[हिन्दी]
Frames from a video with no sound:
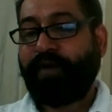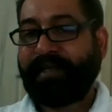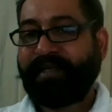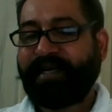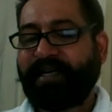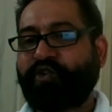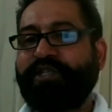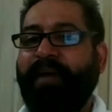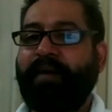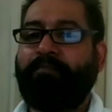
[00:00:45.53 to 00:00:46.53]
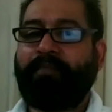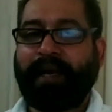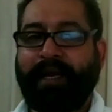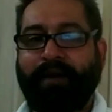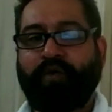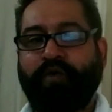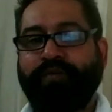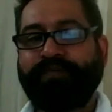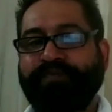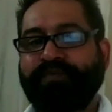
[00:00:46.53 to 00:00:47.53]
वैदिक एस्ट्रोलॉजी में मंगल को
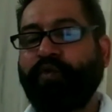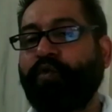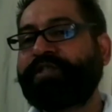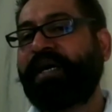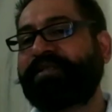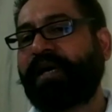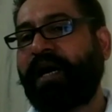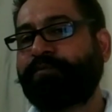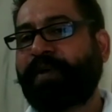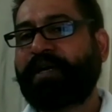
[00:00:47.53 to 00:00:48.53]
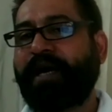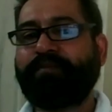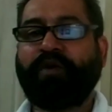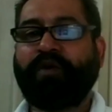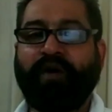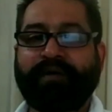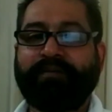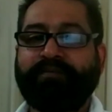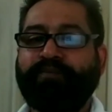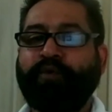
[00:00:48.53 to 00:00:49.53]
ऊर्जा साहस प्रकार और
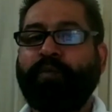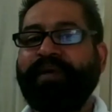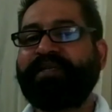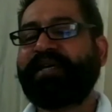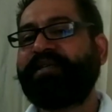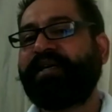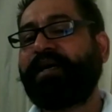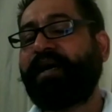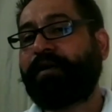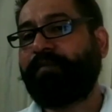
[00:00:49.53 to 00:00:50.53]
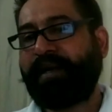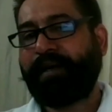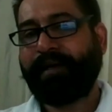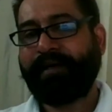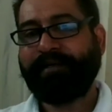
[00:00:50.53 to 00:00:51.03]
भूमि इत्यादि का कार्यक्रम माना